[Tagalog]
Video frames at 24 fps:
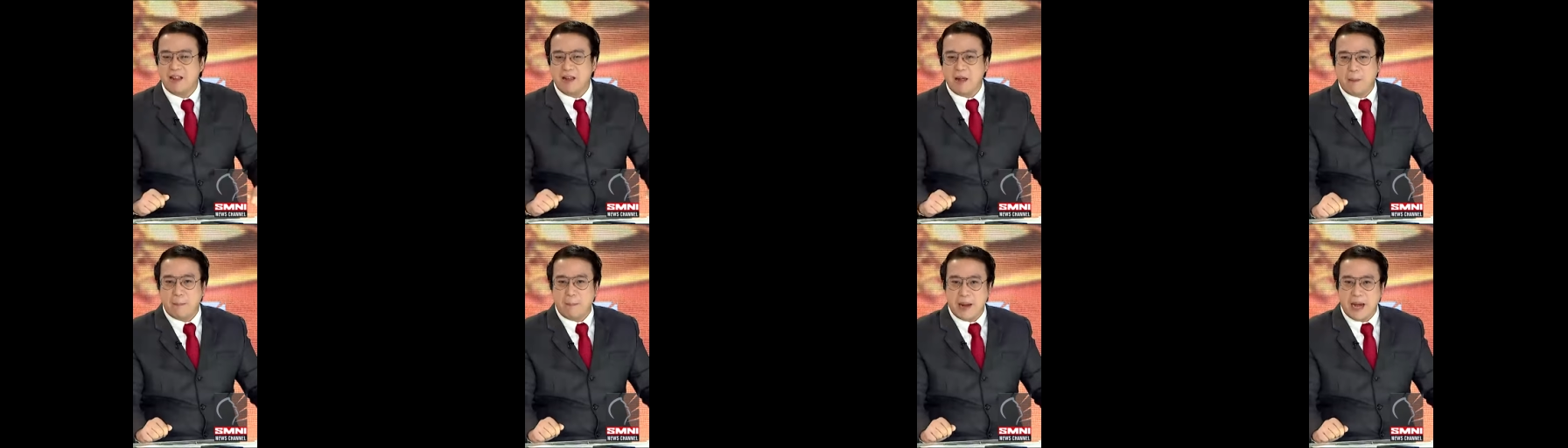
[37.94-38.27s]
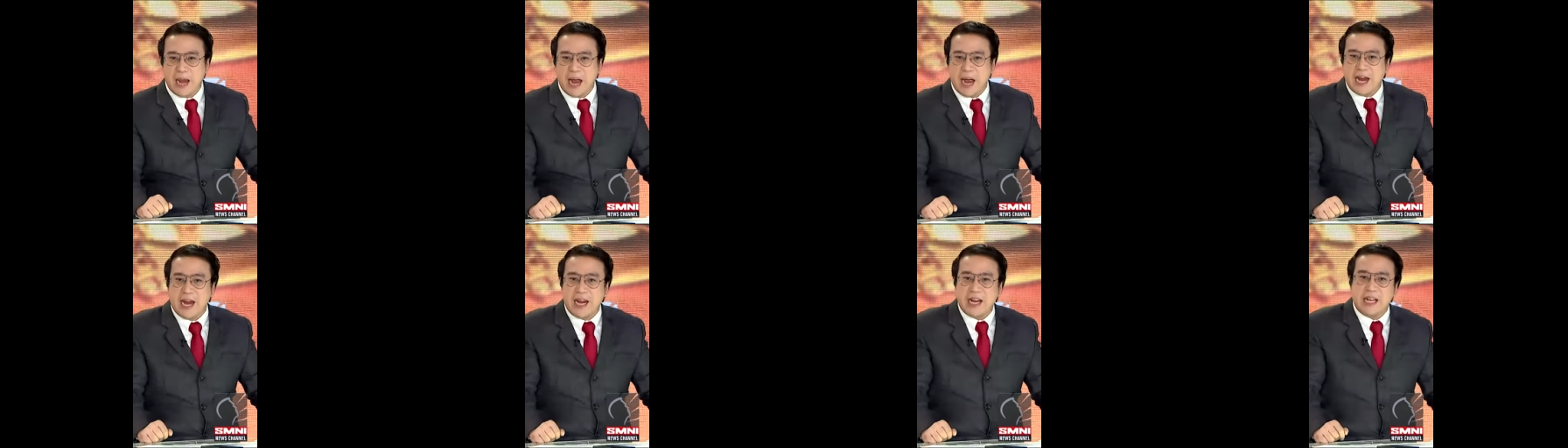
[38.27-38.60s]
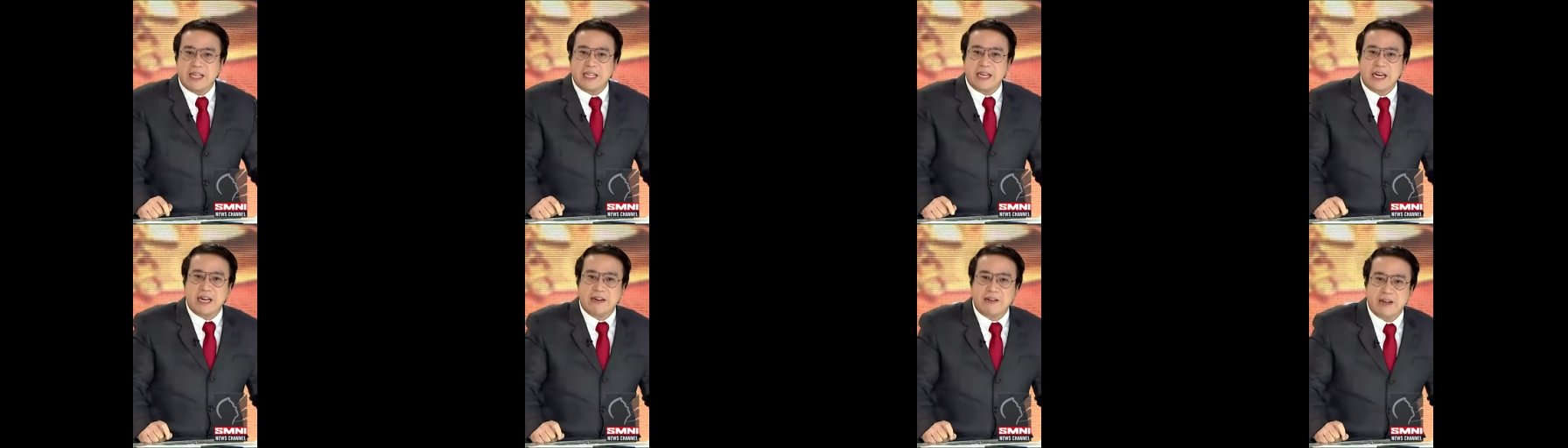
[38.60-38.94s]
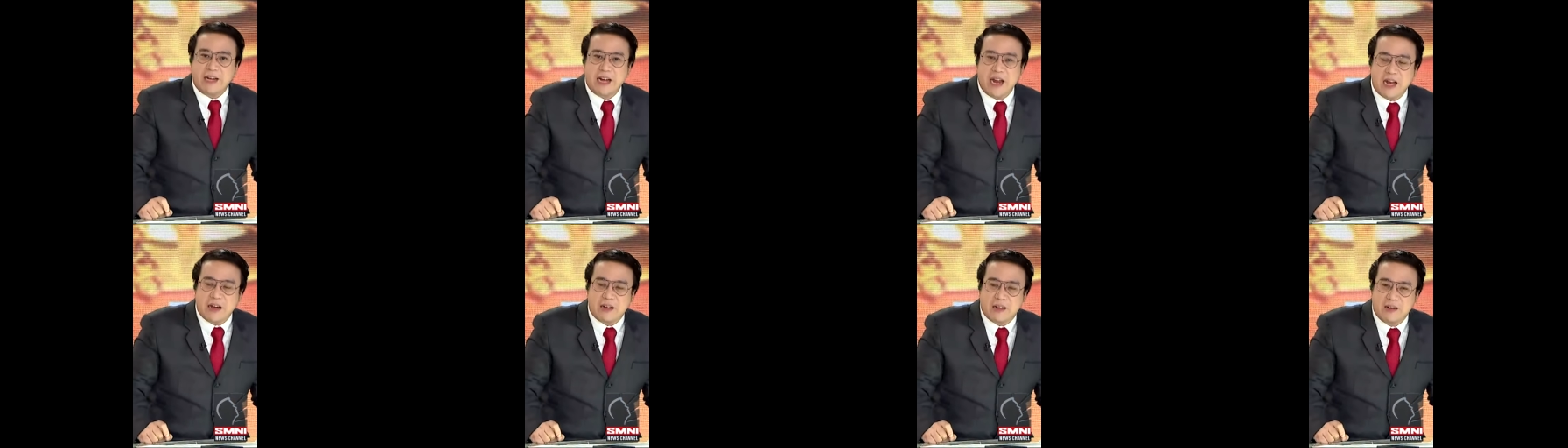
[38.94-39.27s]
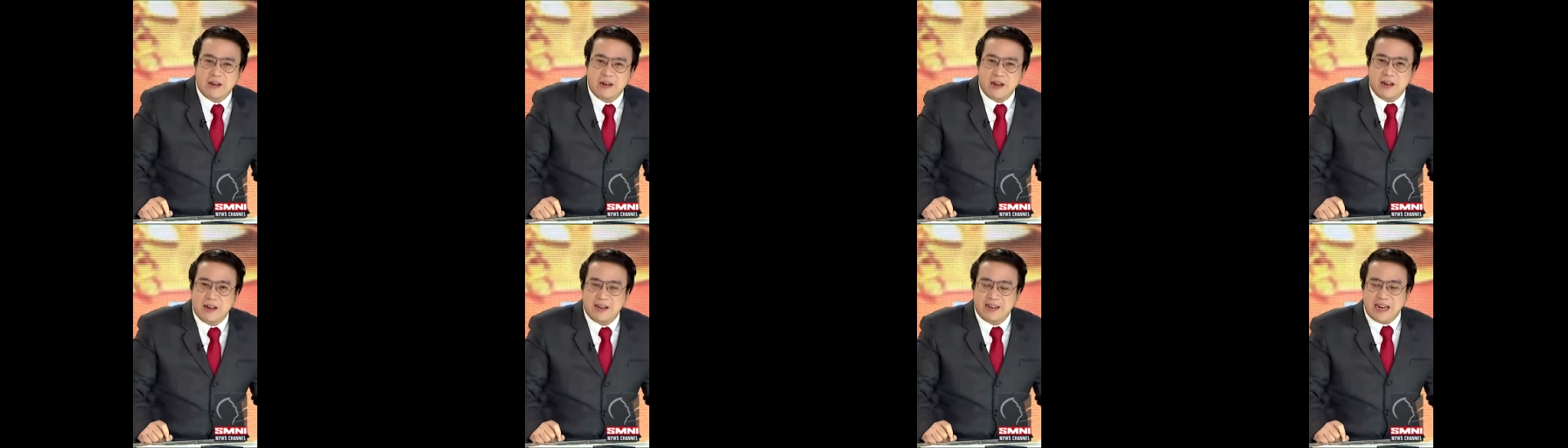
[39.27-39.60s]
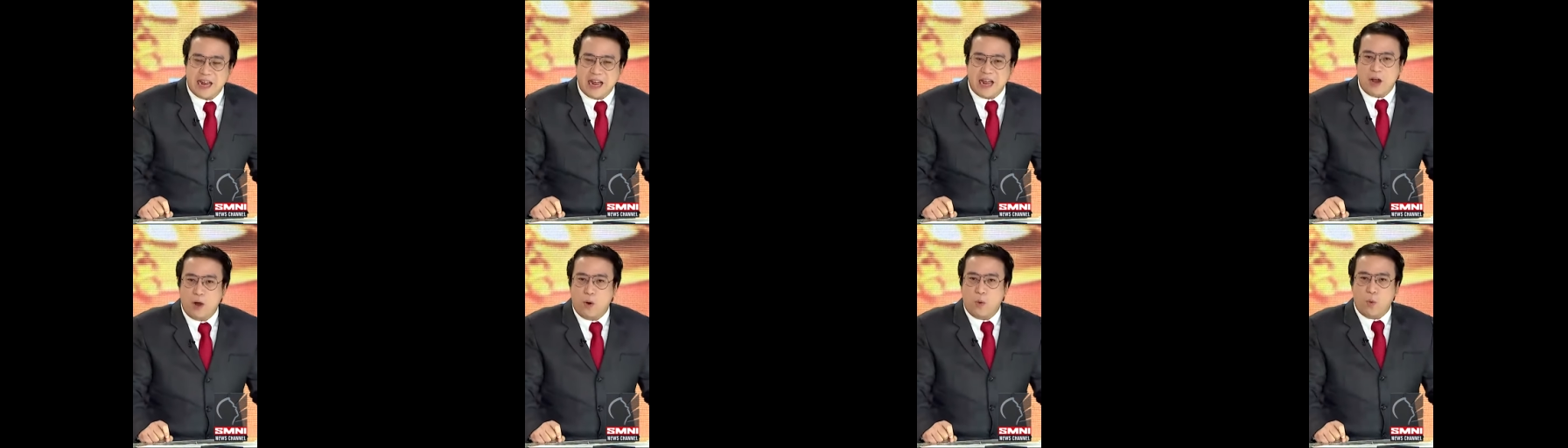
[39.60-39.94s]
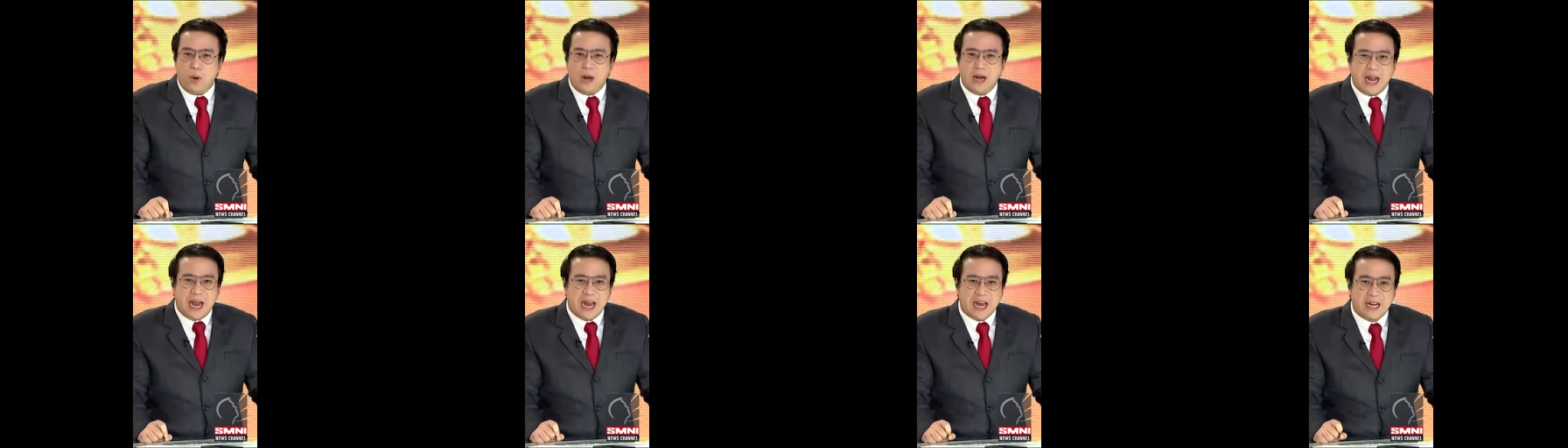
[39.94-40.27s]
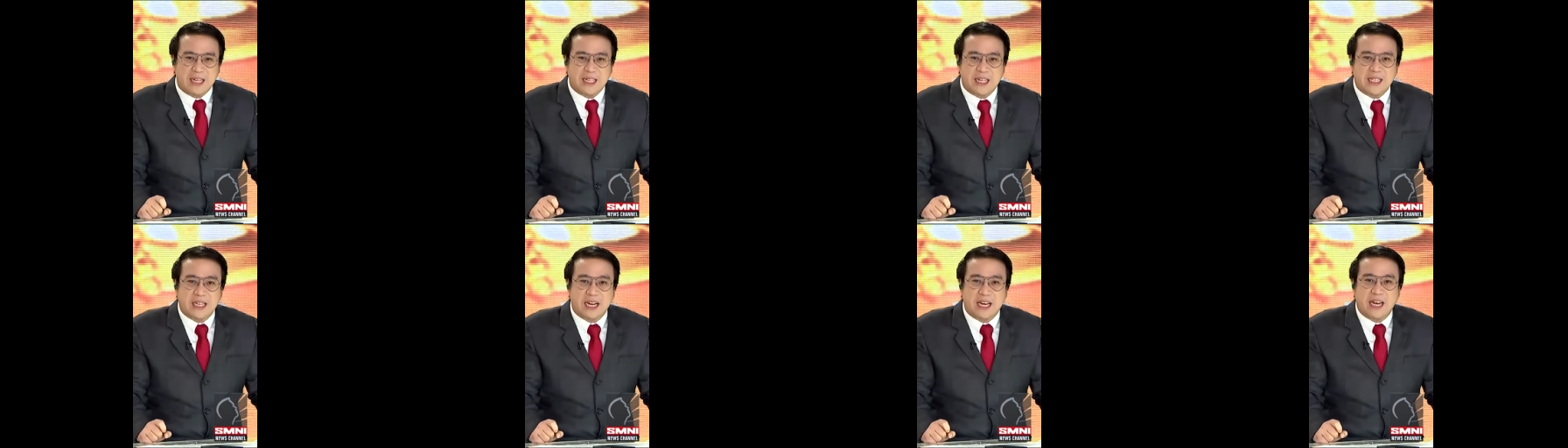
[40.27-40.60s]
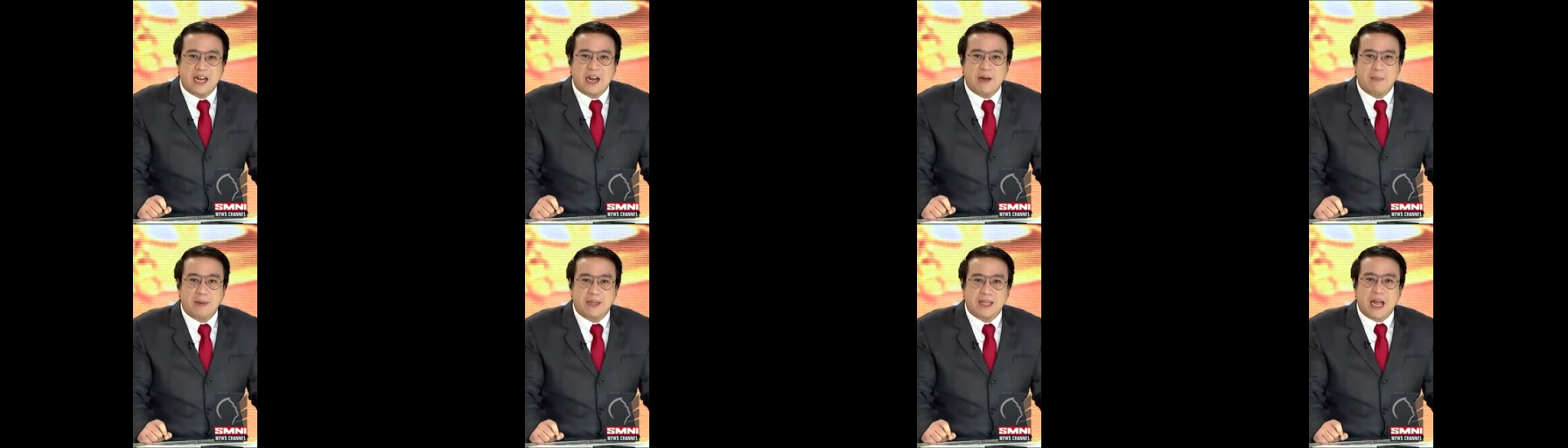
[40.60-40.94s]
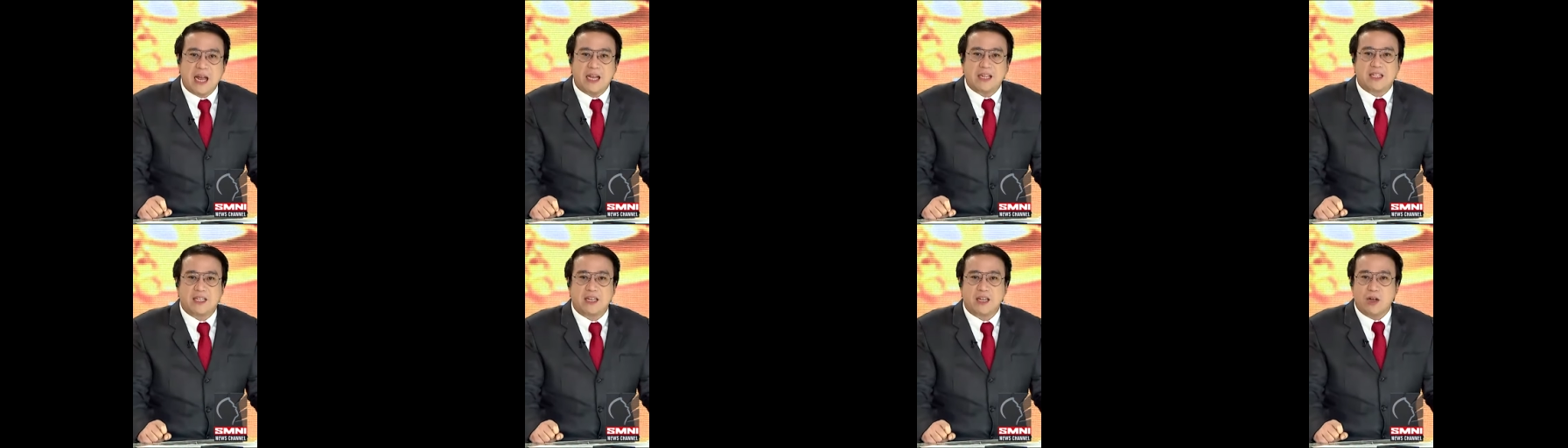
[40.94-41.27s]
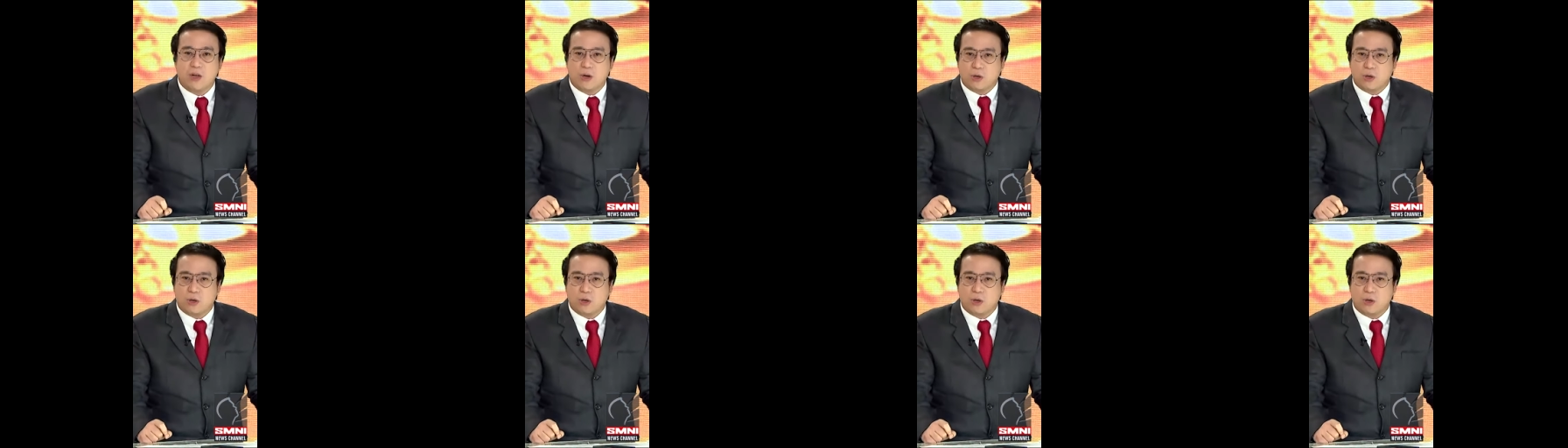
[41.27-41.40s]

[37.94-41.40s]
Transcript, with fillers: Palagi natin narinig na wala yan sa saligang batas.